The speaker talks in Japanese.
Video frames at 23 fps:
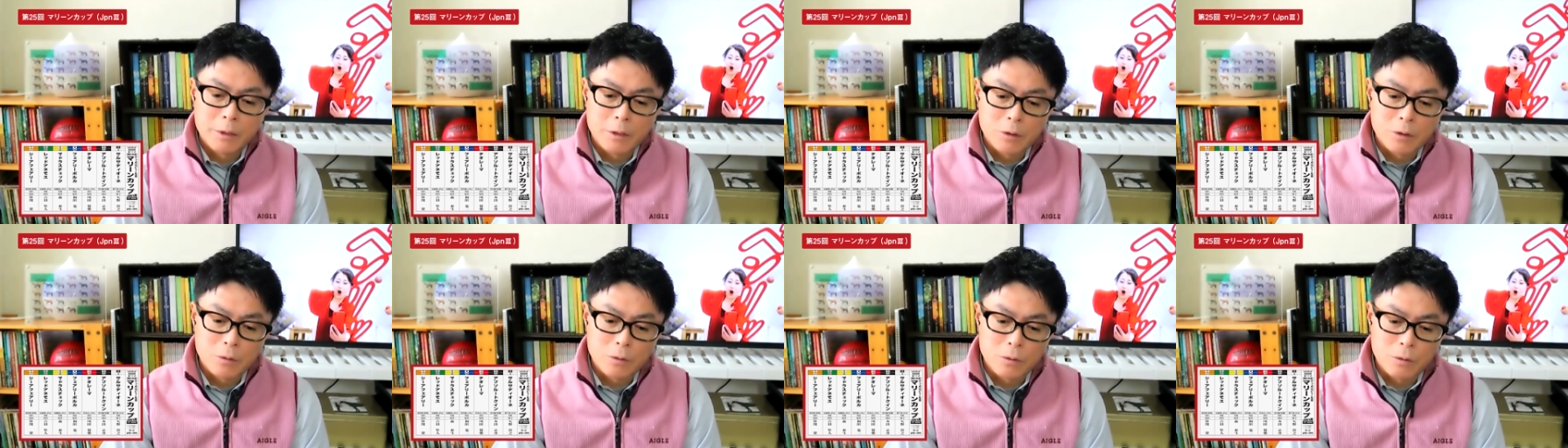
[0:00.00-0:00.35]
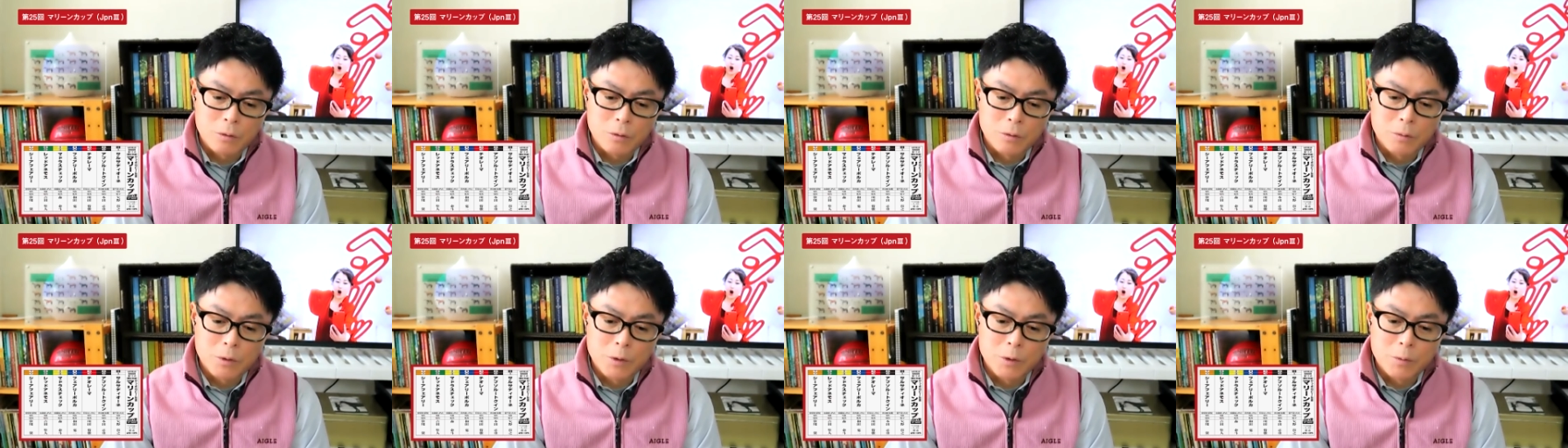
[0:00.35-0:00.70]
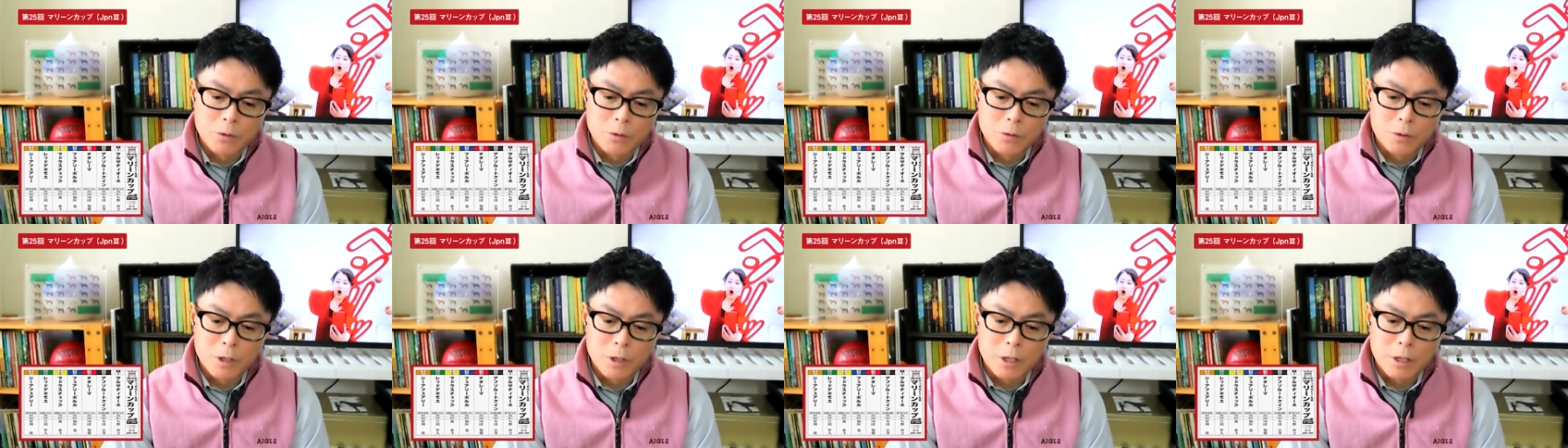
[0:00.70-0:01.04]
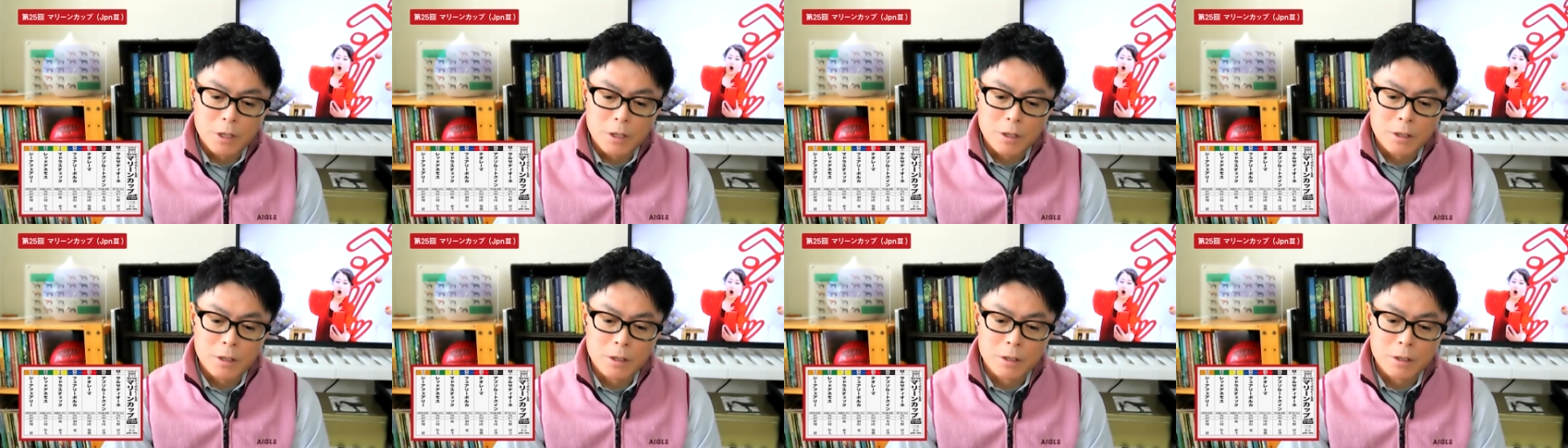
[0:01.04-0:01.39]
ちょっと微妙
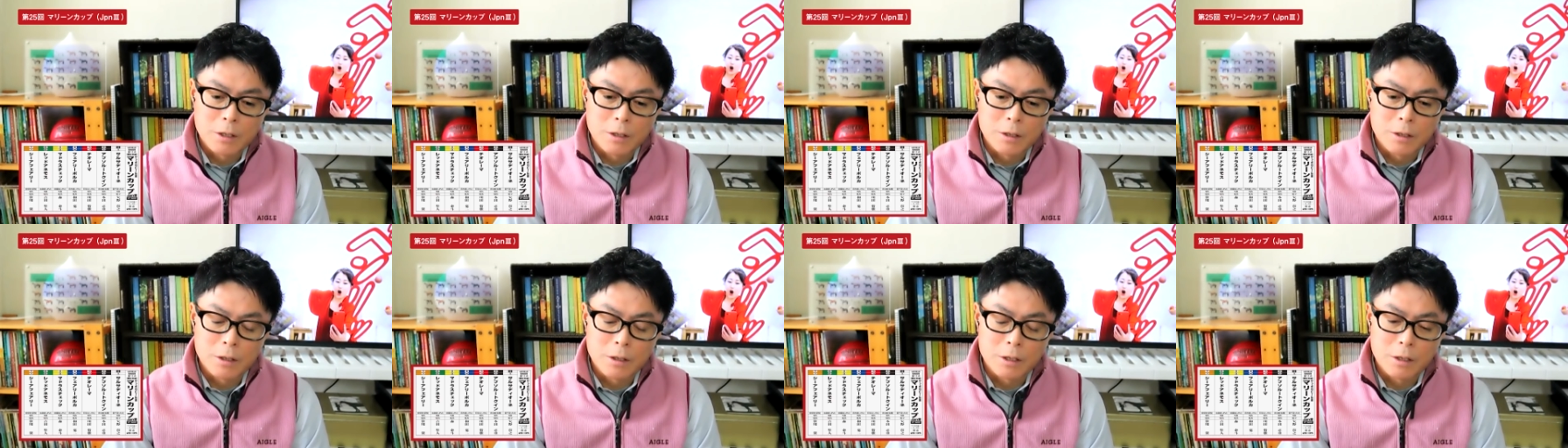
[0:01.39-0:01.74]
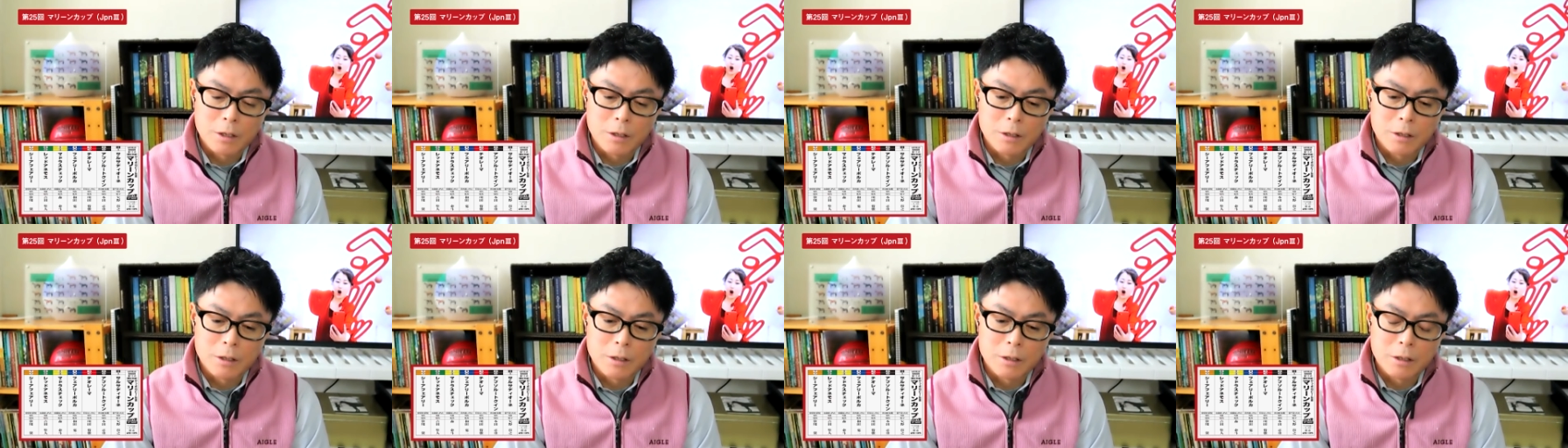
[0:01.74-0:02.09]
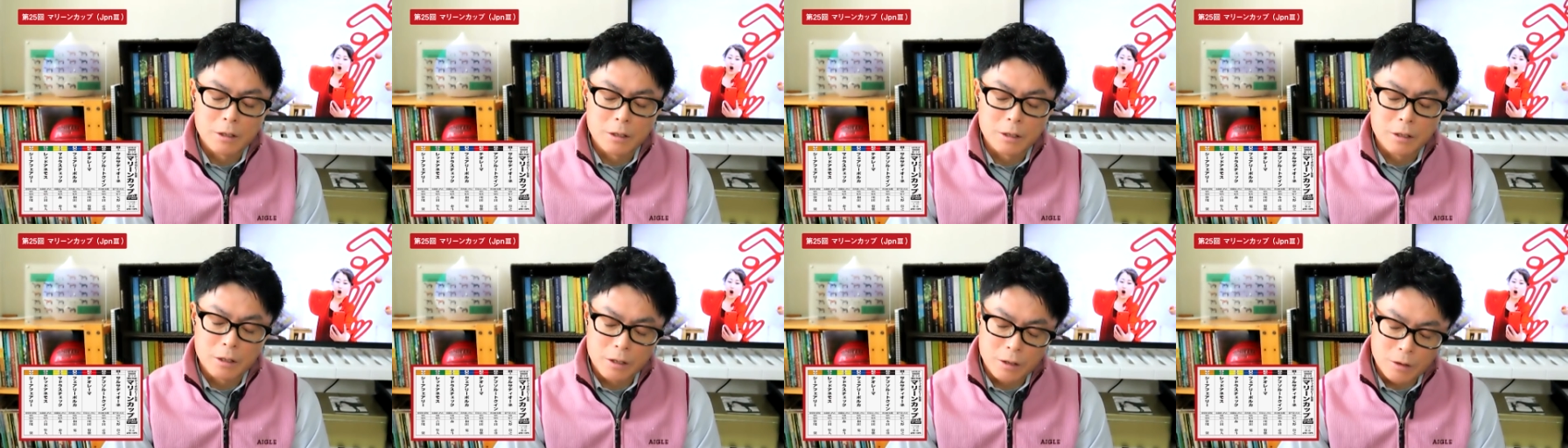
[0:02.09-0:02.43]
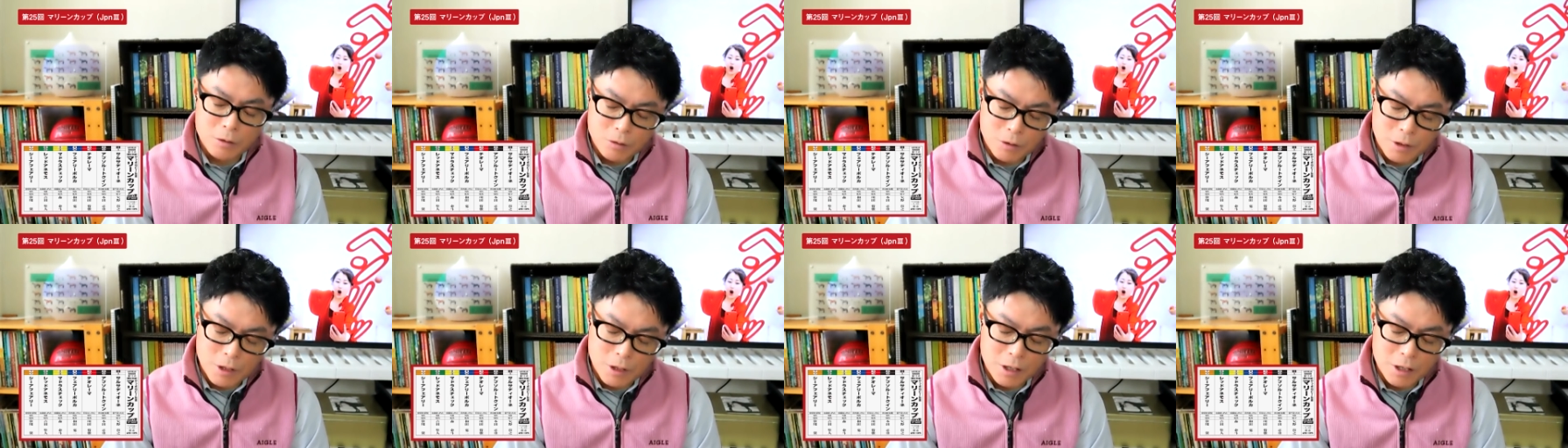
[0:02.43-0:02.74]
な位置づ